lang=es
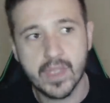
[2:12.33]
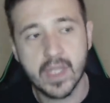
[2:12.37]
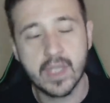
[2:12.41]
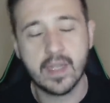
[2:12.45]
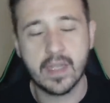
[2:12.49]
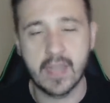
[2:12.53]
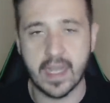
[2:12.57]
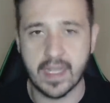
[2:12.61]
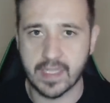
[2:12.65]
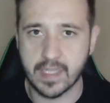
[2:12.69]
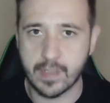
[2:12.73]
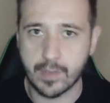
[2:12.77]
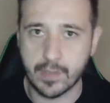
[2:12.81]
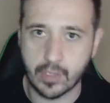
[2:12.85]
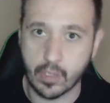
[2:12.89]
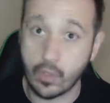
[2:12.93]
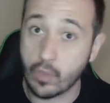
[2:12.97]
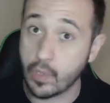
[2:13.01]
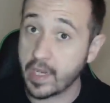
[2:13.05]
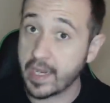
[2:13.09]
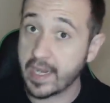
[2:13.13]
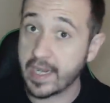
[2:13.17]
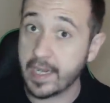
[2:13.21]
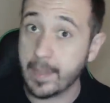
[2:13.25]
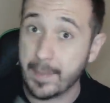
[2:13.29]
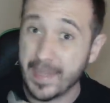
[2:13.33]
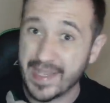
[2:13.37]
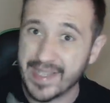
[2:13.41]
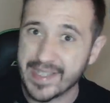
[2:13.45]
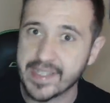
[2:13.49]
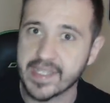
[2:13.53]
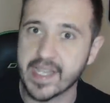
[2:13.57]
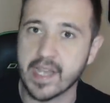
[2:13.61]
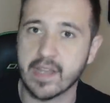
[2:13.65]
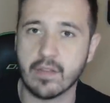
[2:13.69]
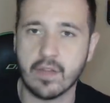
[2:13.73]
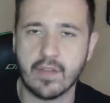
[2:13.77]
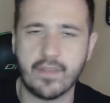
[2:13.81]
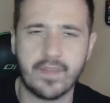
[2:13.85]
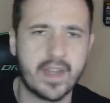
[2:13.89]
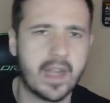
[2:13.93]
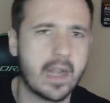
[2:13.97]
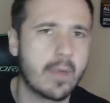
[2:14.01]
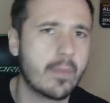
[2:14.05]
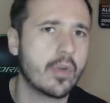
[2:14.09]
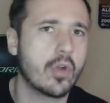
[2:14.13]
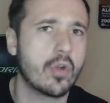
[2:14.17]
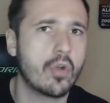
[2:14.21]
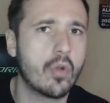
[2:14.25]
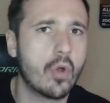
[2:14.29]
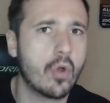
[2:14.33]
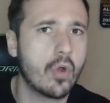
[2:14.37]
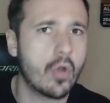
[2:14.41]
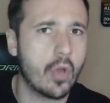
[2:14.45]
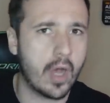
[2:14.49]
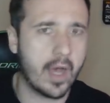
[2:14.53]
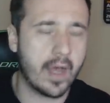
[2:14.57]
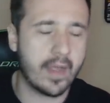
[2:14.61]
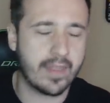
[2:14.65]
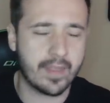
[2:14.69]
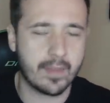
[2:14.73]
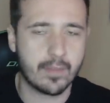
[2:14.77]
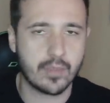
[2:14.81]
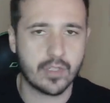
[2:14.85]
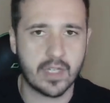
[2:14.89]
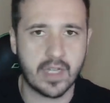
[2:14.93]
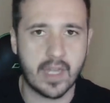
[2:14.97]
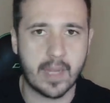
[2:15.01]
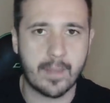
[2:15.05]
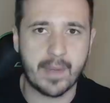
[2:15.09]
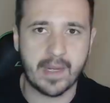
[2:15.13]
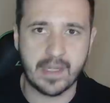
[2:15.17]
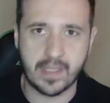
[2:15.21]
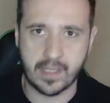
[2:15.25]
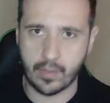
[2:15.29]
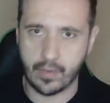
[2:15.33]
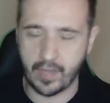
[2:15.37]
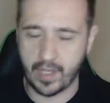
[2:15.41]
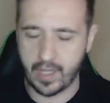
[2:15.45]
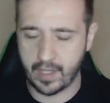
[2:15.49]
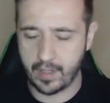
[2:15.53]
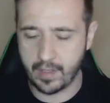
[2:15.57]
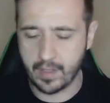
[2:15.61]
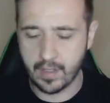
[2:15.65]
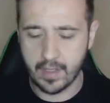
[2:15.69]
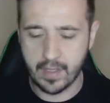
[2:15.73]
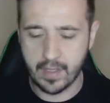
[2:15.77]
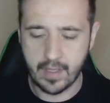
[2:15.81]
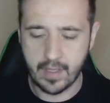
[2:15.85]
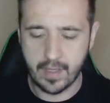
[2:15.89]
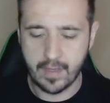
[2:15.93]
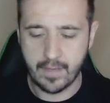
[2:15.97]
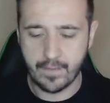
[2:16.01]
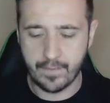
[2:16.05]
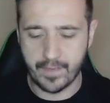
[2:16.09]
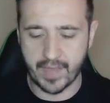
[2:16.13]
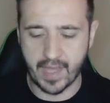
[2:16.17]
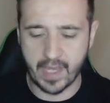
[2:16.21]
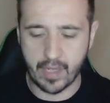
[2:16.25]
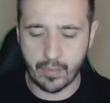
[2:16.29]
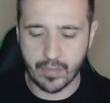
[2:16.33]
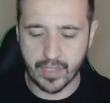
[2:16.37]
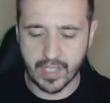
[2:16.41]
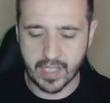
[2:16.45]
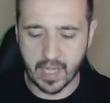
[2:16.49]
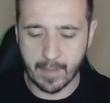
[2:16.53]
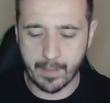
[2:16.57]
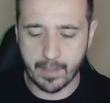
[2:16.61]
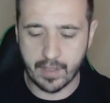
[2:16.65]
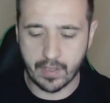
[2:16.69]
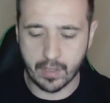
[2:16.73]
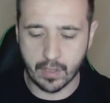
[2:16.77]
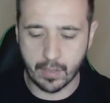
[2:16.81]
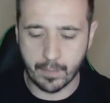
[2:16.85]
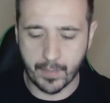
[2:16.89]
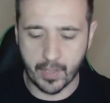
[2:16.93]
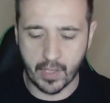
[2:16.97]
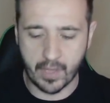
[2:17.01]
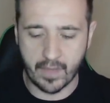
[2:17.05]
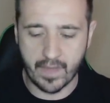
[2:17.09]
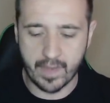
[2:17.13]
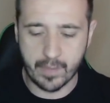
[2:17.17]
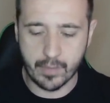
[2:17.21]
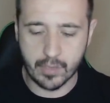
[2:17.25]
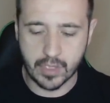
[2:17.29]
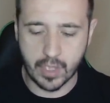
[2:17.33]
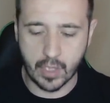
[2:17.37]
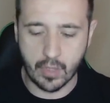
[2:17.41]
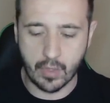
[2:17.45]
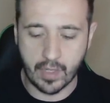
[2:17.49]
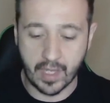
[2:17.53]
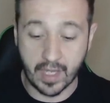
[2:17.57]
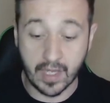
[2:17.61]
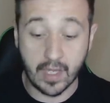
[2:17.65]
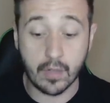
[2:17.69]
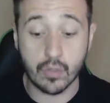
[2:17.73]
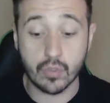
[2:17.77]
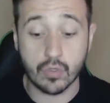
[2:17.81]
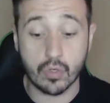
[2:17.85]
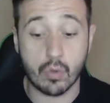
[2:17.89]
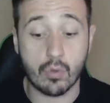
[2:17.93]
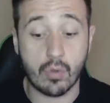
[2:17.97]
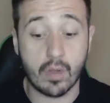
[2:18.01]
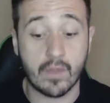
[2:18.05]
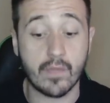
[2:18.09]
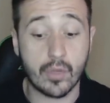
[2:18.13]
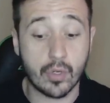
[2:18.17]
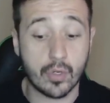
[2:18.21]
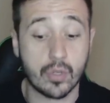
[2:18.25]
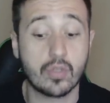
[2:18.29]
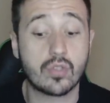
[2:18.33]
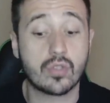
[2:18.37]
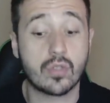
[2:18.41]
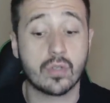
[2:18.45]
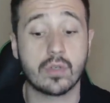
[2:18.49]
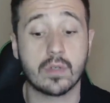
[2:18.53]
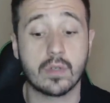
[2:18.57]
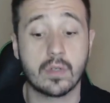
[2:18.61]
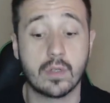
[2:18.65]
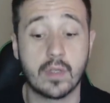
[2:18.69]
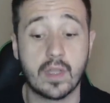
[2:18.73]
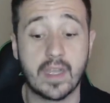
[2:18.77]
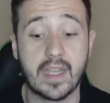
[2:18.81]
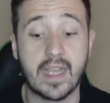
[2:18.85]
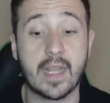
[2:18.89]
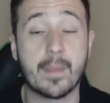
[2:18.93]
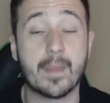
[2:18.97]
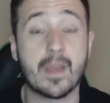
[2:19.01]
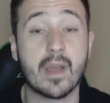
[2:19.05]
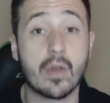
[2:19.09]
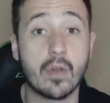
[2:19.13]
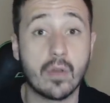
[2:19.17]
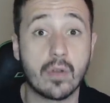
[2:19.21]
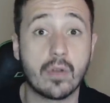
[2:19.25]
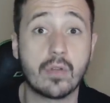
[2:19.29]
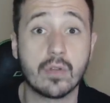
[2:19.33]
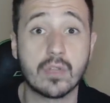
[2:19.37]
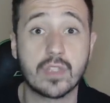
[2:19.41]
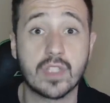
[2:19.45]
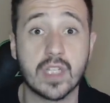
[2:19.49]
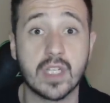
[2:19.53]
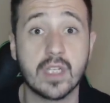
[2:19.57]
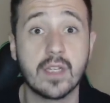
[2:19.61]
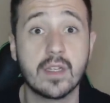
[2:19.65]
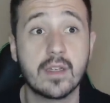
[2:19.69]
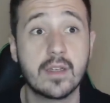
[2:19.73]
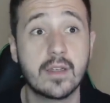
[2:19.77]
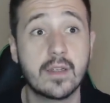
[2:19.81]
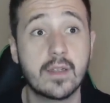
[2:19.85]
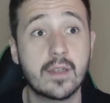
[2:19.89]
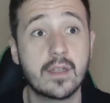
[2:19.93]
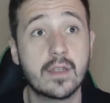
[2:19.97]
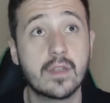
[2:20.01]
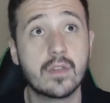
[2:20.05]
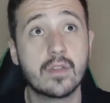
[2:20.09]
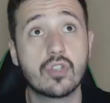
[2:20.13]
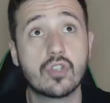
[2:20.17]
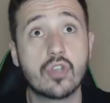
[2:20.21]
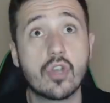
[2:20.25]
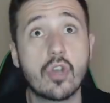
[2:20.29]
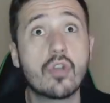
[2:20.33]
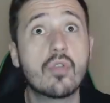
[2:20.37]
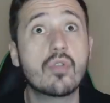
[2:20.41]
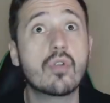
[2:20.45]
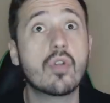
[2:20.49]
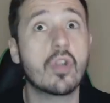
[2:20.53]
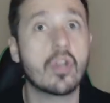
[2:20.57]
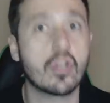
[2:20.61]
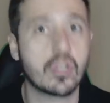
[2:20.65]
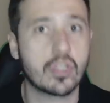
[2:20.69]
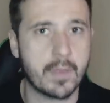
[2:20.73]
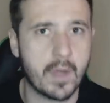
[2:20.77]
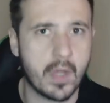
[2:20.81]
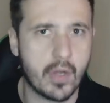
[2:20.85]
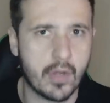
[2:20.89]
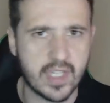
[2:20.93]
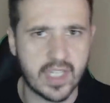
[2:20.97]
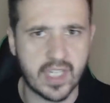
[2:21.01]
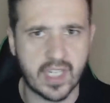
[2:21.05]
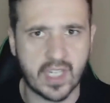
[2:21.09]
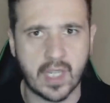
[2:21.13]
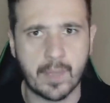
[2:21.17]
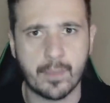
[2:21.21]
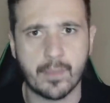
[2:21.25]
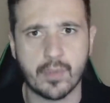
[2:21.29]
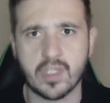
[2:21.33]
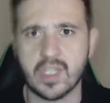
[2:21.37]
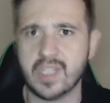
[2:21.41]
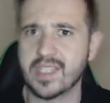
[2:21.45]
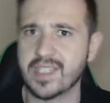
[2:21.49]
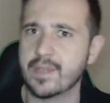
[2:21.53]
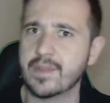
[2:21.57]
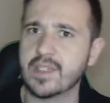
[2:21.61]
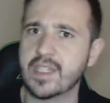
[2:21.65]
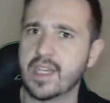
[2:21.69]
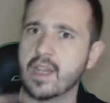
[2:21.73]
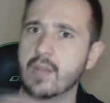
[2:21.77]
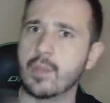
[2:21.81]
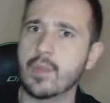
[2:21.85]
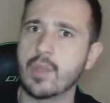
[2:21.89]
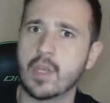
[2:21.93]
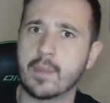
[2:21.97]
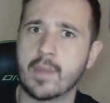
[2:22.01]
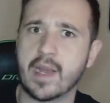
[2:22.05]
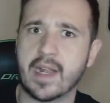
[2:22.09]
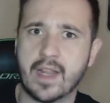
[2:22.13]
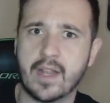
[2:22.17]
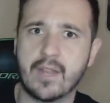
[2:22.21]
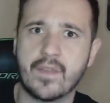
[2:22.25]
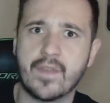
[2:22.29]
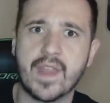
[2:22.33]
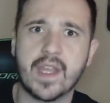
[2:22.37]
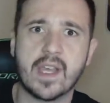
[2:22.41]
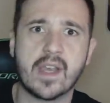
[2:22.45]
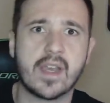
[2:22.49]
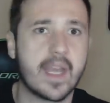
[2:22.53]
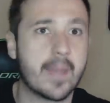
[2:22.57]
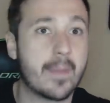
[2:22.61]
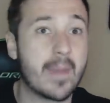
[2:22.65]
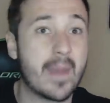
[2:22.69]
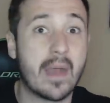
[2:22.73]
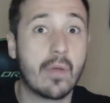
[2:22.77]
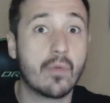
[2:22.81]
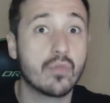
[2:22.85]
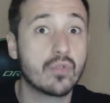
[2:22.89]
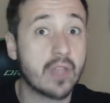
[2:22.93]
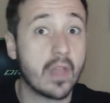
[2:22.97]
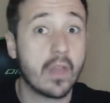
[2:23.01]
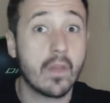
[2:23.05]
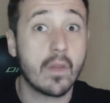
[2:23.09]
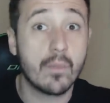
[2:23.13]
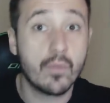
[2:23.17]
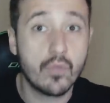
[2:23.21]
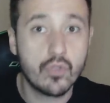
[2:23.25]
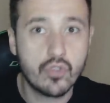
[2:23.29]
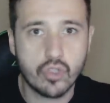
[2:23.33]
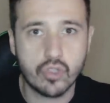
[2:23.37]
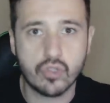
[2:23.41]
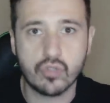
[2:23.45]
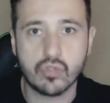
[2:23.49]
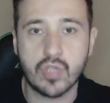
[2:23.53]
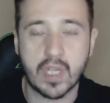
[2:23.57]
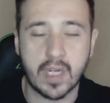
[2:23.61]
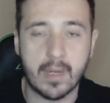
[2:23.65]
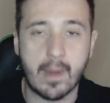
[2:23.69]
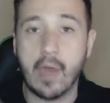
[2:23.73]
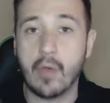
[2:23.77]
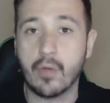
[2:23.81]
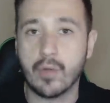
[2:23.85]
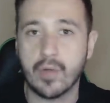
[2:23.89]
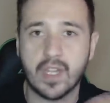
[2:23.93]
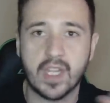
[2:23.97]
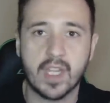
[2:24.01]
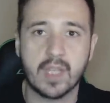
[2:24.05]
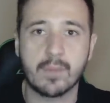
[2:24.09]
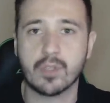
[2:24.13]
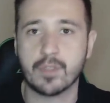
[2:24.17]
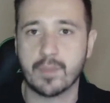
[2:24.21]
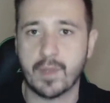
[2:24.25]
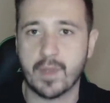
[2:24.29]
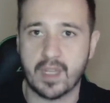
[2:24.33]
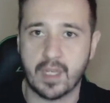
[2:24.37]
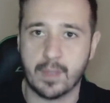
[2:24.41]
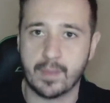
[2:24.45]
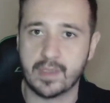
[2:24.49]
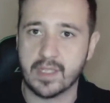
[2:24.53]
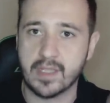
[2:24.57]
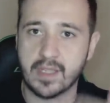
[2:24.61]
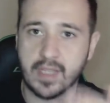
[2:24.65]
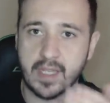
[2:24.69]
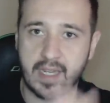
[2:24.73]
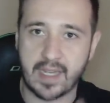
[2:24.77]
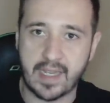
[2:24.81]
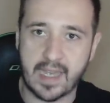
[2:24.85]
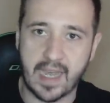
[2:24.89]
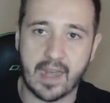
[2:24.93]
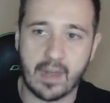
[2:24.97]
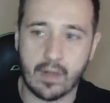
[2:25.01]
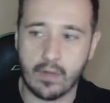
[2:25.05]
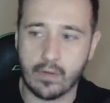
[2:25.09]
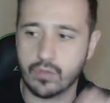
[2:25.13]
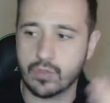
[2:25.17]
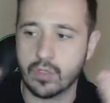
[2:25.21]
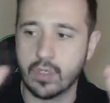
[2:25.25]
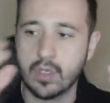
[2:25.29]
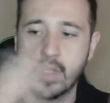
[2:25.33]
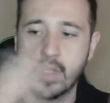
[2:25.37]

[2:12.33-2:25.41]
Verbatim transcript: La de Silverstone con aquel pinchazo al final, bueno, luego lo hacemos en el apartado de, de Lewis Hamilton, pero han demostrado que incluso cuando no son el mejor coche, son uno de los mejores equipos. Ya sabéis que en el vídeo de McLaren dije que me han gustado mucho su trabajo en equipo, especialmente entre Carlos,